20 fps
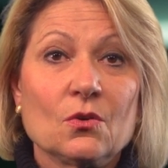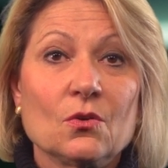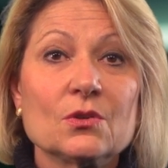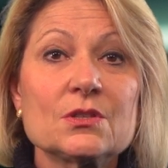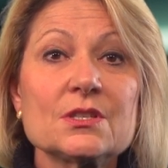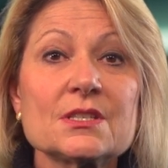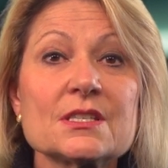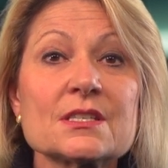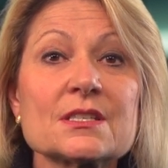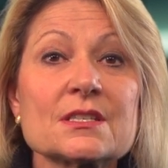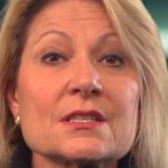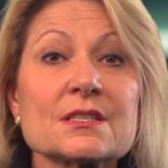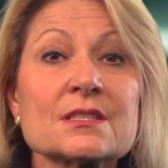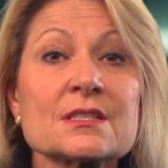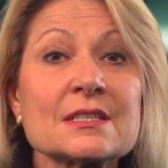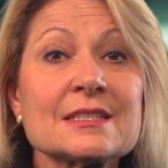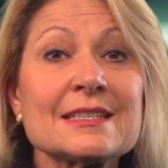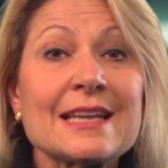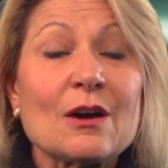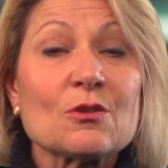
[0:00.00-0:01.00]
Und es ist,
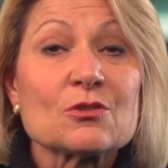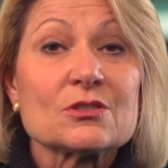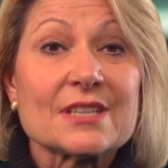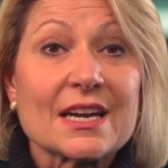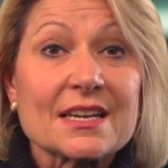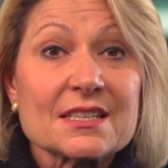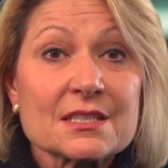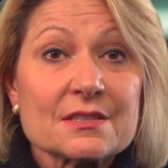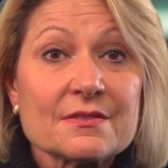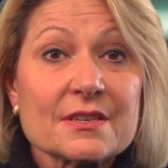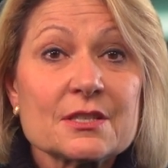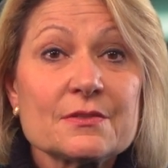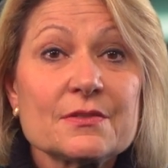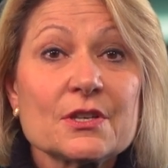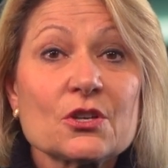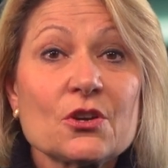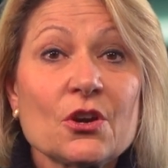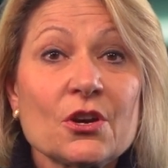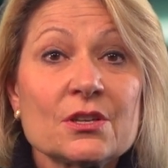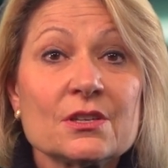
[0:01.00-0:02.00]
ist genau das, was
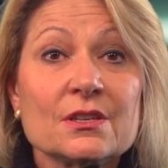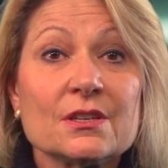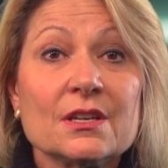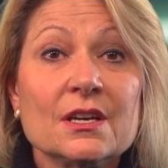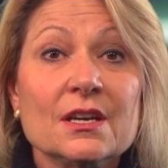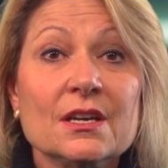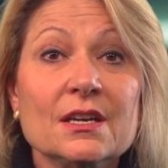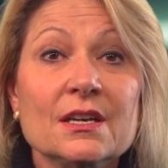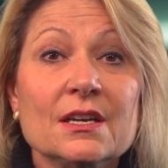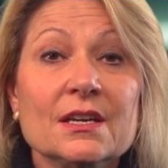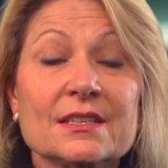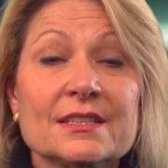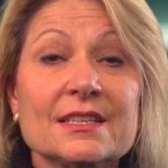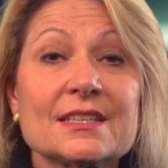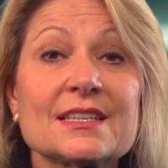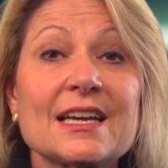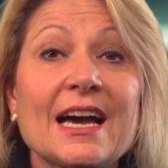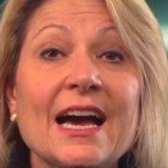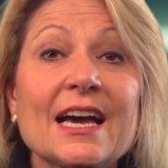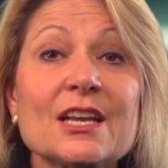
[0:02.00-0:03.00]
wir können,
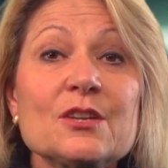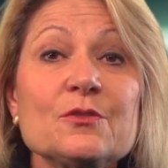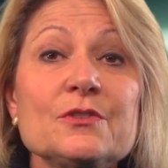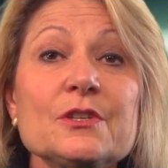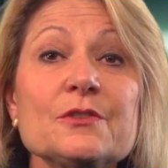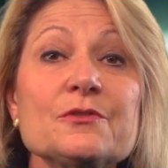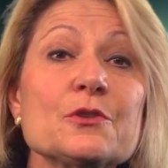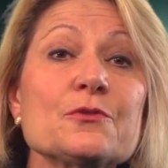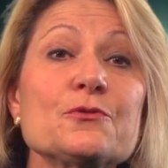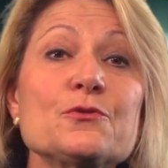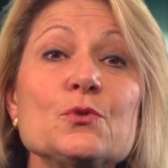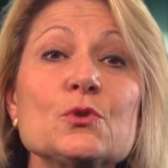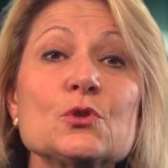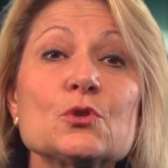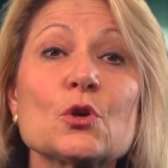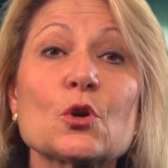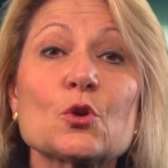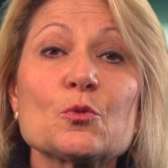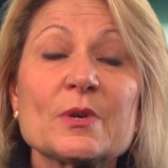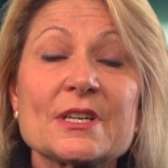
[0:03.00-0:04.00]
denn gerade wir
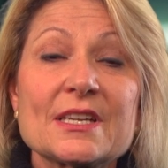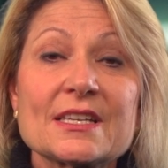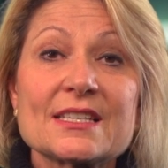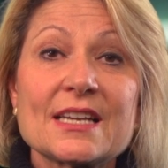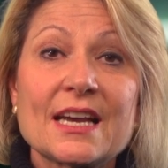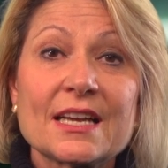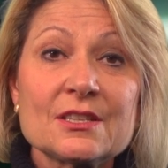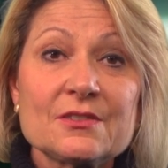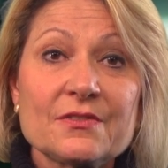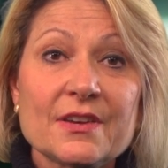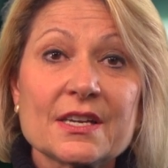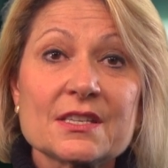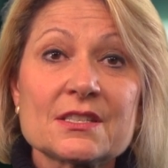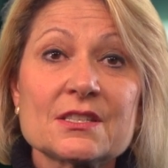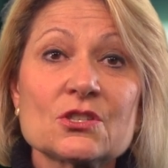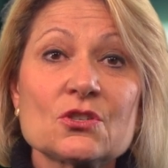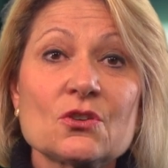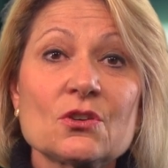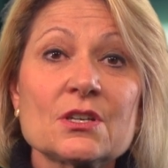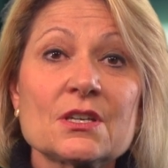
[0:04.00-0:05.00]
verfügen doch über das
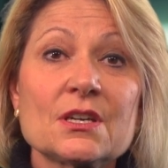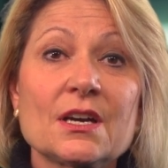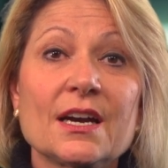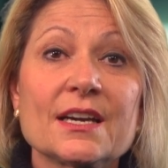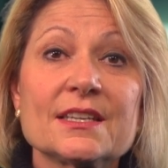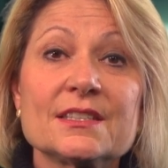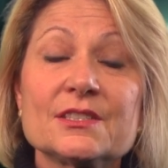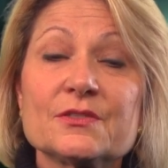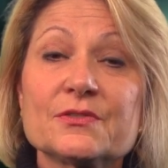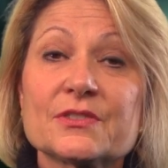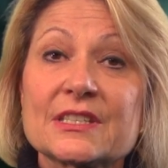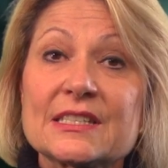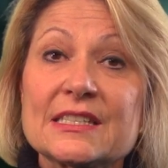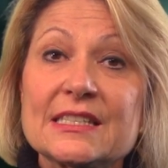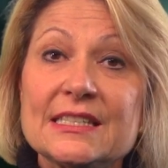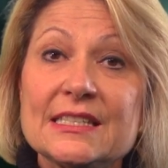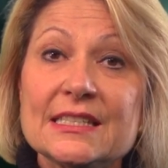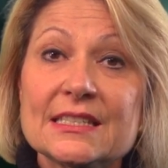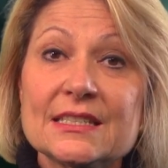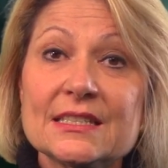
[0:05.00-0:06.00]
Handwerkszeug, einen
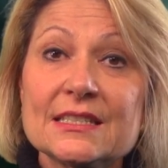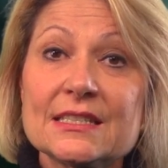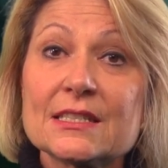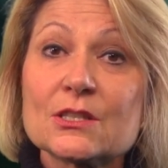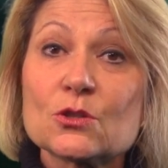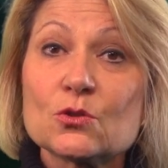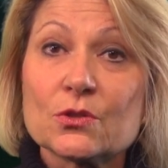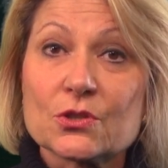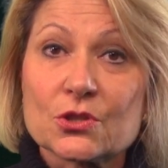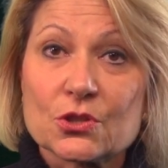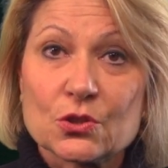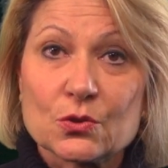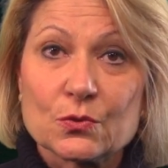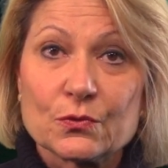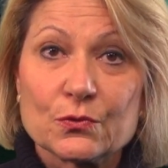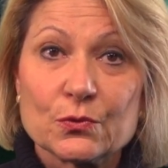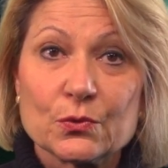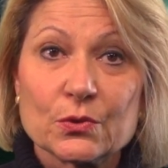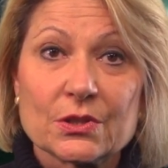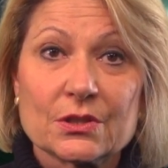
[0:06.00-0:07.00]
differenzierten Diskurs zu
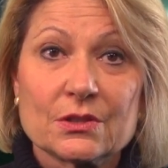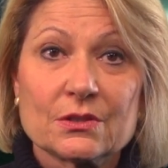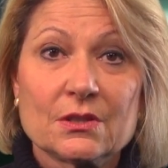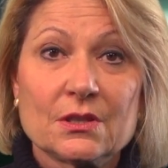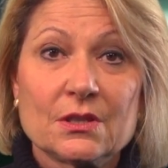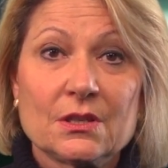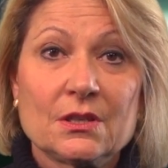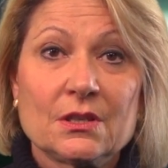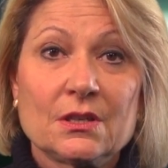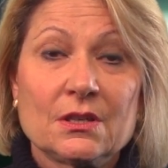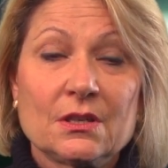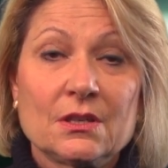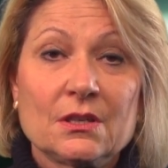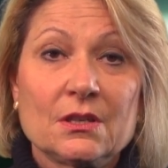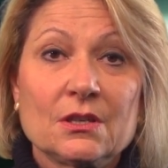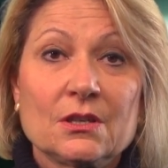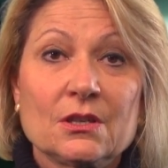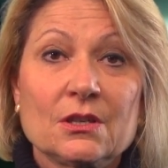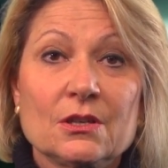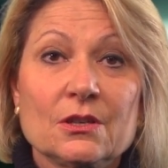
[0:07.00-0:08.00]
führen.
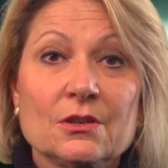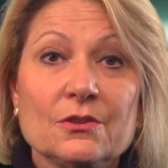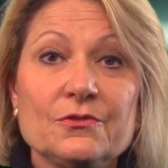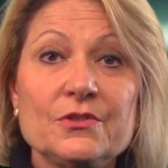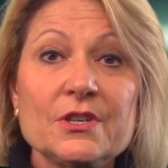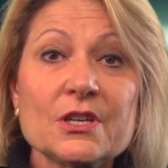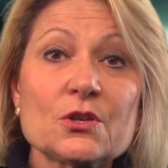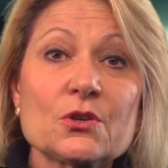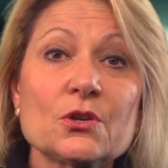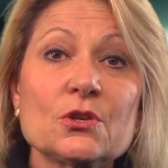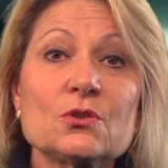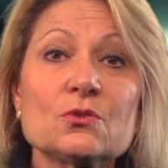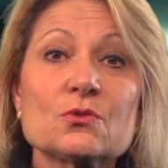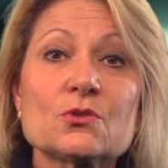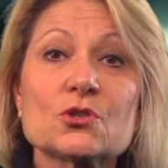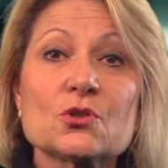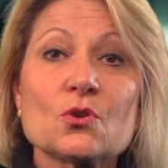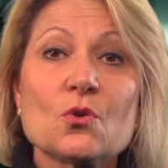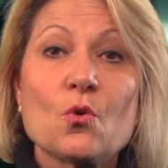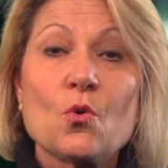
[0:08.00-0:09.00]
Wir können
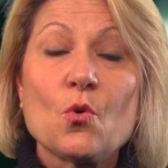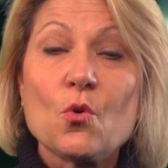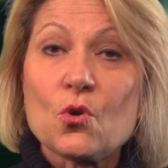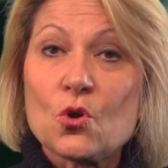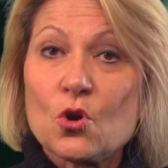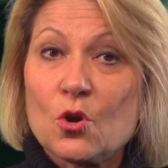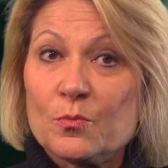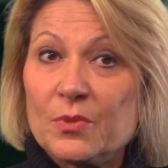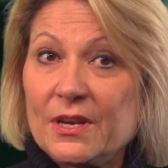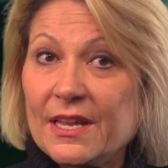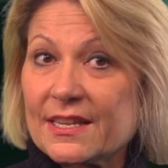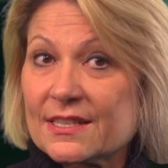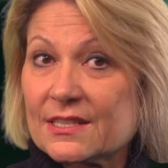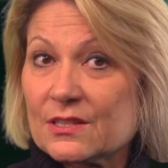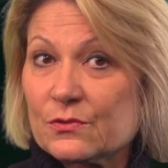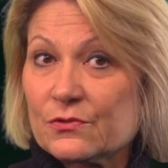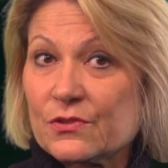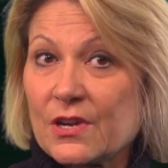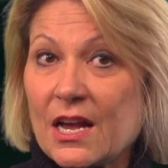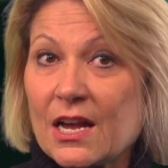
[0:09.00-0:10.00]
uns
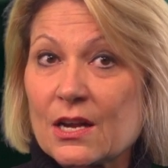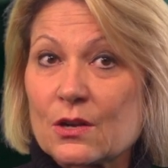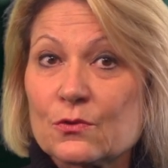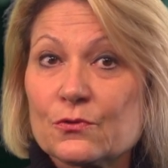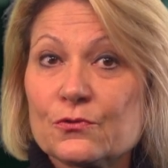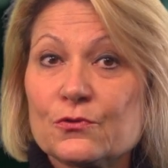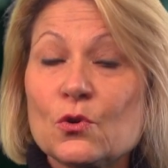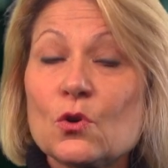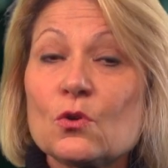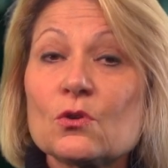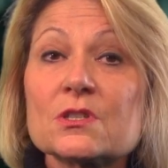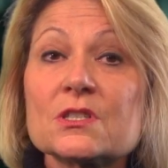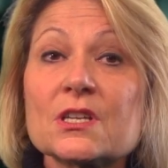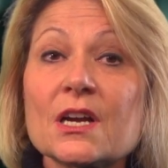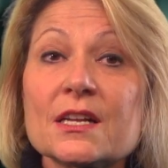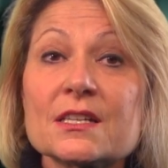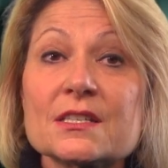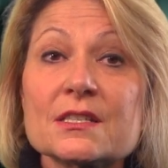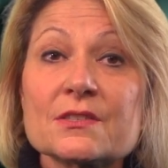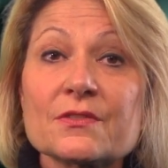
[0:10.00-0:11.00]
hochkomplexen Fragen
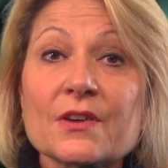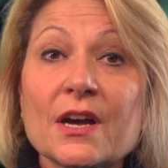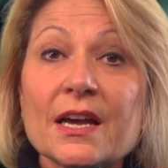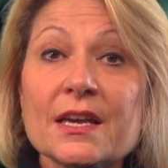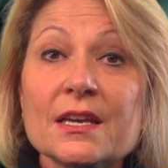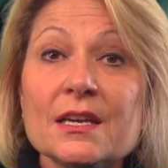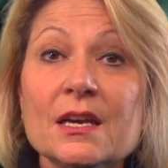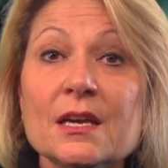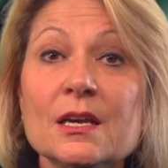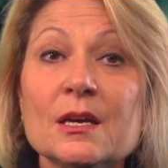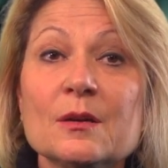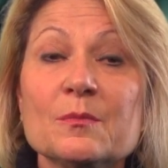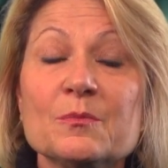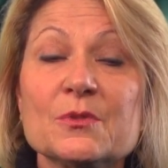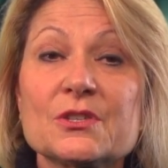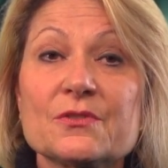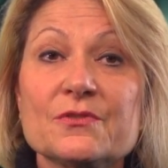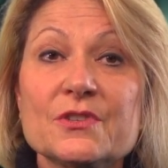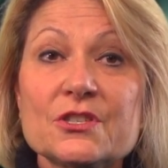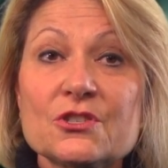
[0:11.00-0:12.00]
vorurteilsfrei,
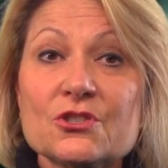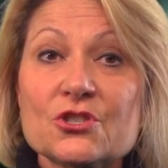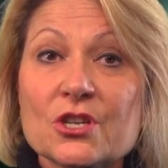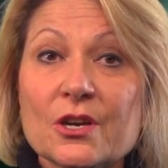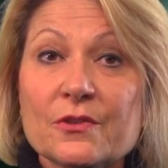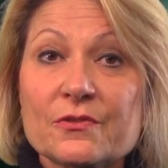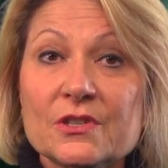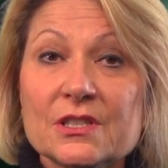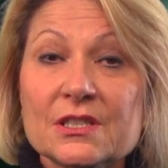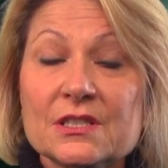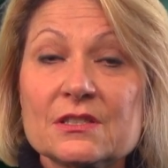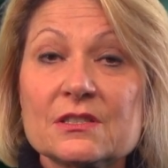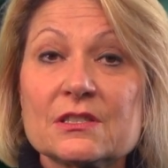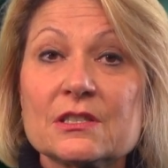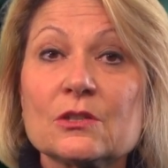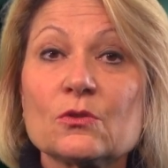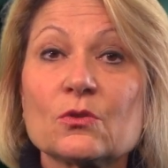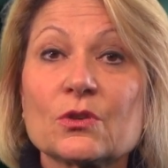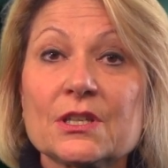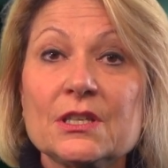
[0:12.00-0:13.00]
mit wissenschaftlichen
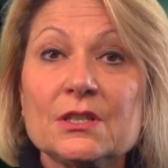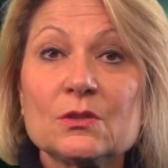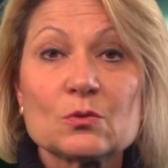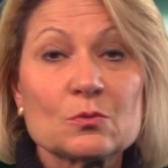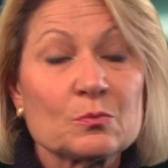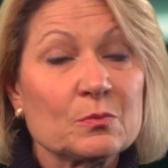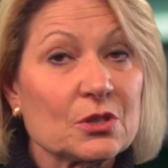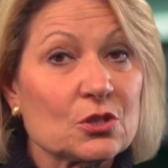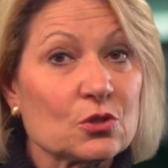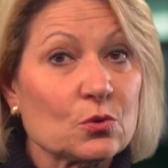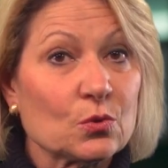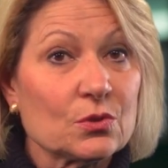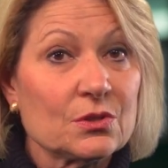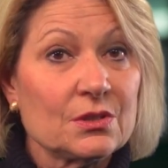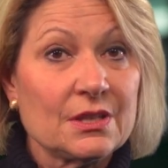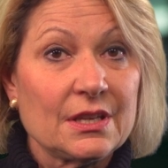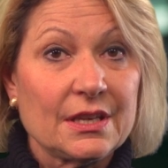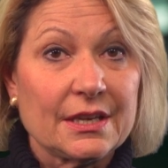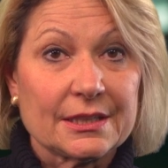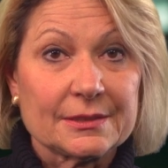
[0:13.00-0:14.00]
Theorien und
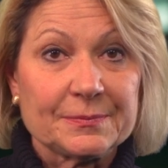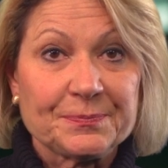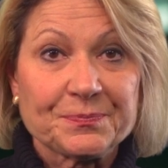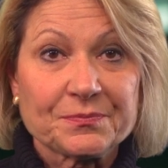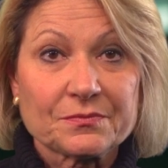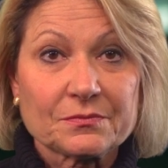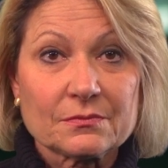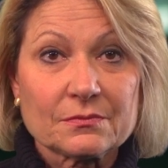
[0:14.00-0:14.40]
Methoden nähern.